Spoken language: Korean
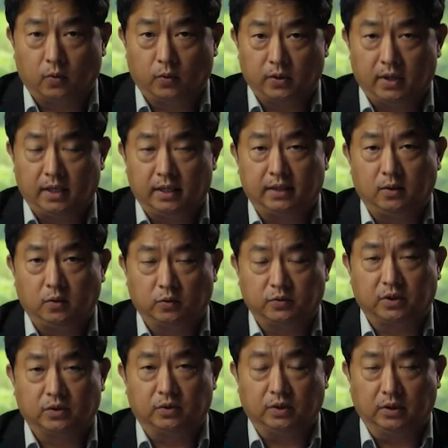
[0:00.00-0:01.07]
고려해야 될
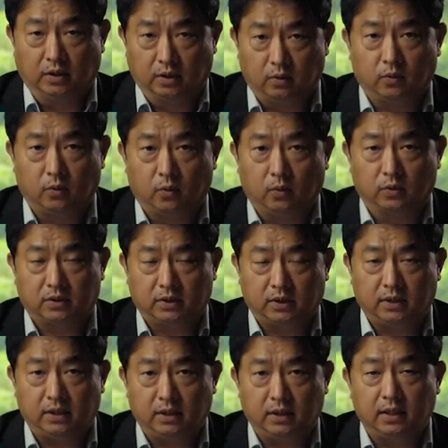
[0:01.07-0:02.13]
요소들이 있고
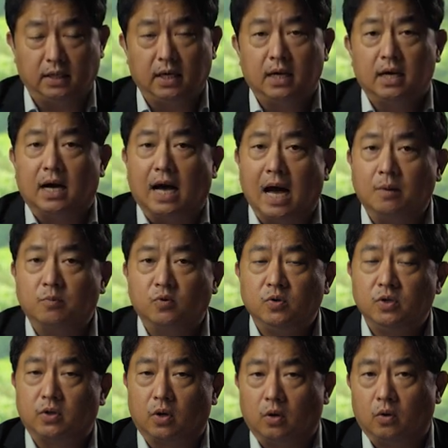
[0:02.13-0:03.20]
특히
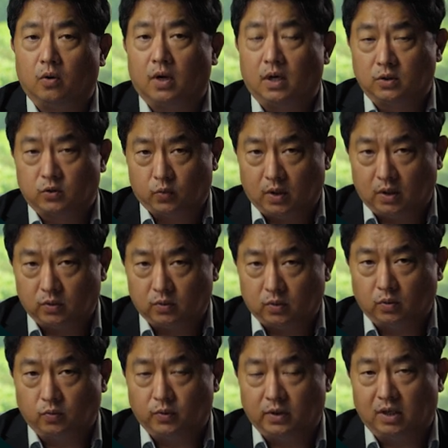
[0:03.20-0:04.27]
아무리 결과가 좋아도
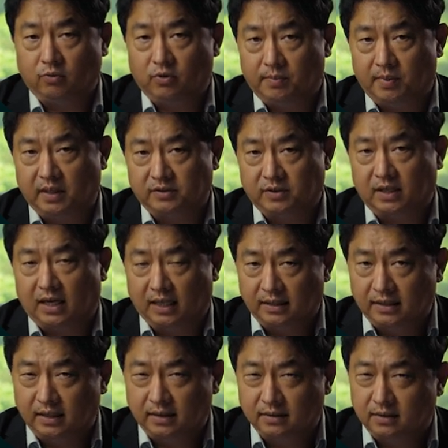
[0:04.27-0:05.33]
우리가 위배해서는 안
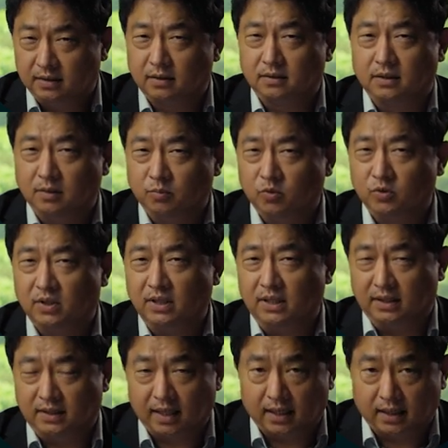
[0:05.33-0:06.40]
되는 그런 의무들이
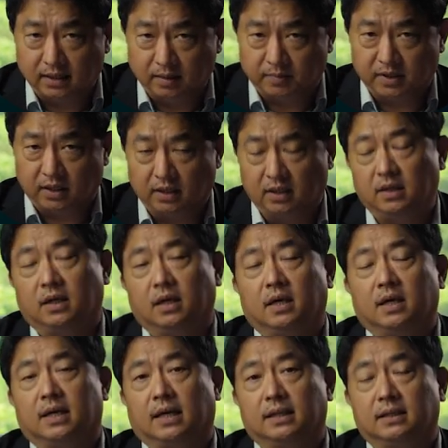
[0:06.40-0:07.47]
있다는 입장이
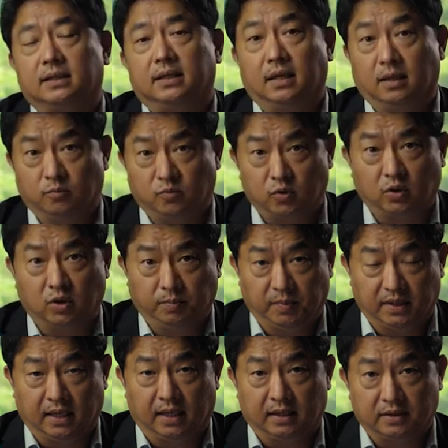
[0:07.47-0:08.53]
칸트의
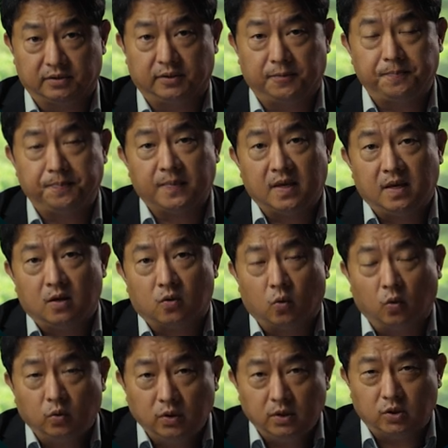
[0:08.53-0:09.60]
의무론입니다. 그래서
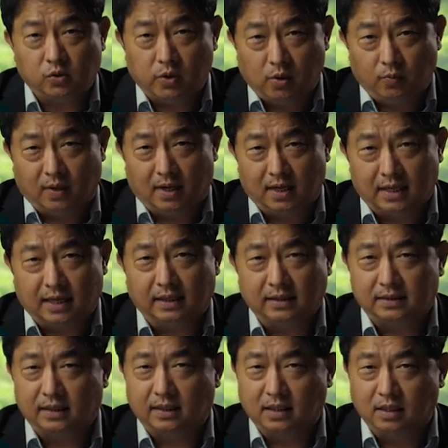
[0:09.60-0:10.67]
공리주의와
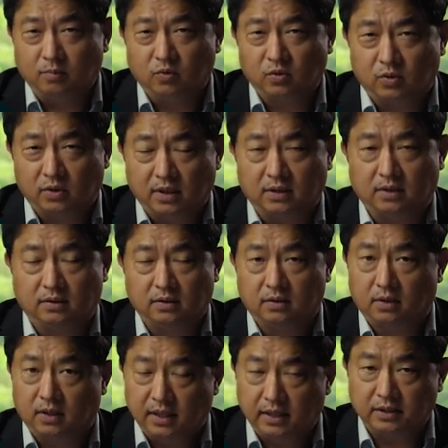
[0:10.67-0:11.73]
칸트의 의무론에
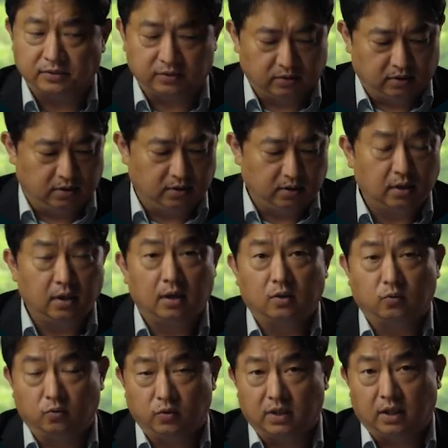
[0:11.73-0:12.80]
근거해서
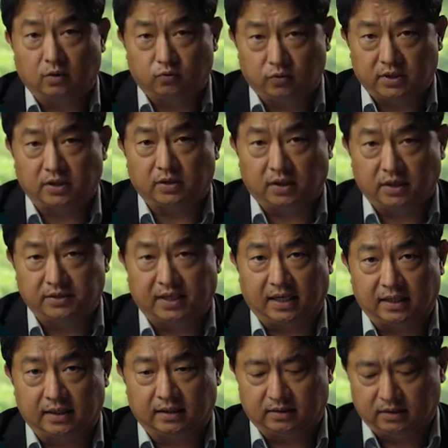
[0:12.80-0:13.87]
우리가 구체적인
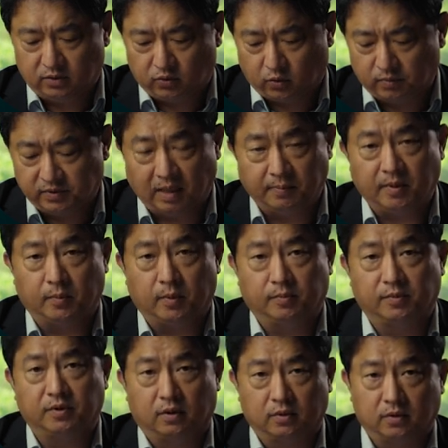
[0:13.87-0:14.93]
사례들을 조금
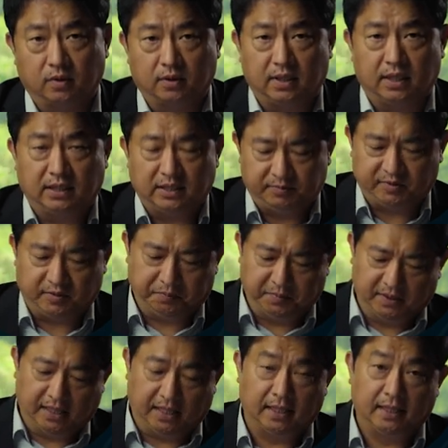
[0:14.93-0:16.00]
살펴보면 어떨까
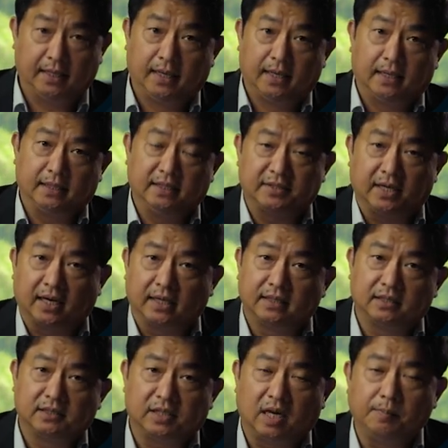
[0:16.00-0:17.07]
싶습니다. 이
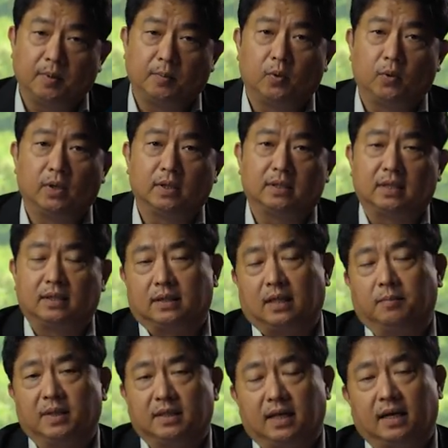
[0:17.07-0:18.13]
사례들을 살펴보게
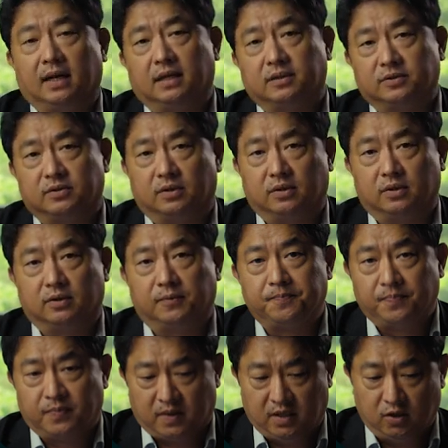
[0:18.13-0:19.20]
됨에 따라서
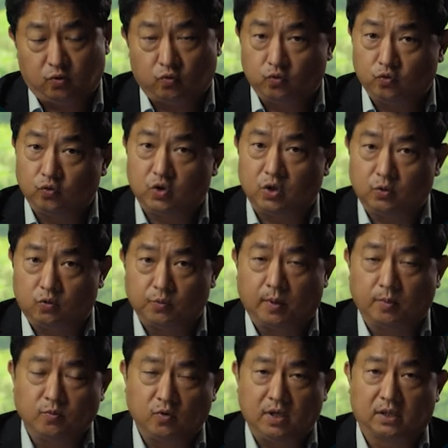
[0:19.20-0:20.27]
이 두
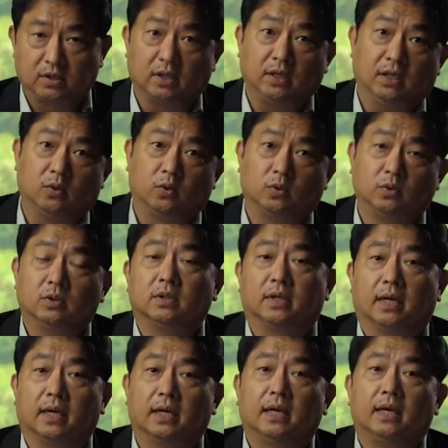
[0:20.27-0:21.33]
규범윤리학적인
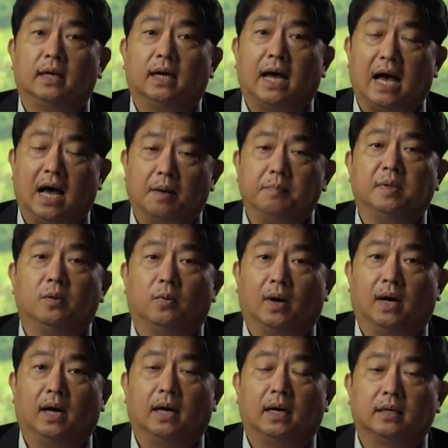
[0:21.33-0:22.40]
이론들의
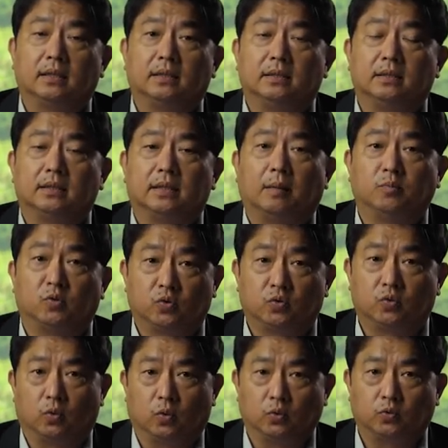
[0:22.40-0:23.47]
함의와 그
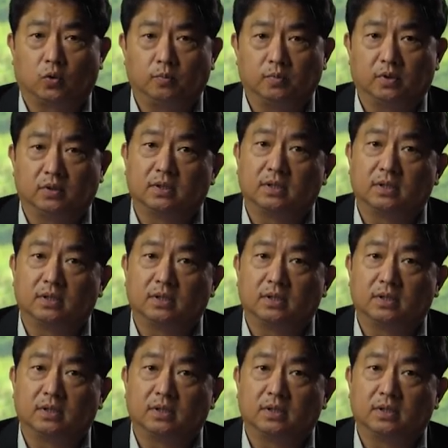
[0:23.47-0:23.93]
함축도 조금 더